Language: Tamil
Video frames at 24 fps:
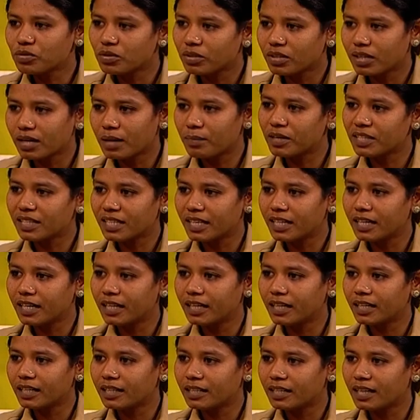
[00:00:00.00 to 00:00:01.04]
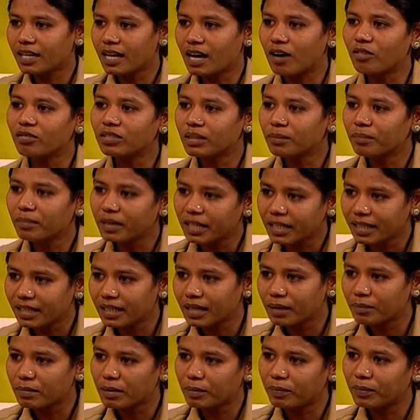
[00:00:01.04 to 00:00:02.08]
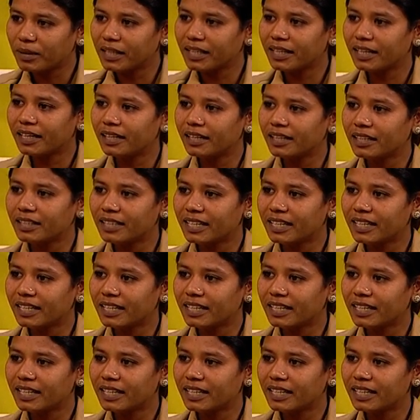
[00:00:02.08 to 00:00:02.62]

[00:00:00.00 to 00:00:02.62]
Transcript: சொல்லிட்டு நம்மளும் தண்ணி அடிக்கிறது அவங்க தம் அடிக்கிறாங்க பப்ளிக்ல நின்று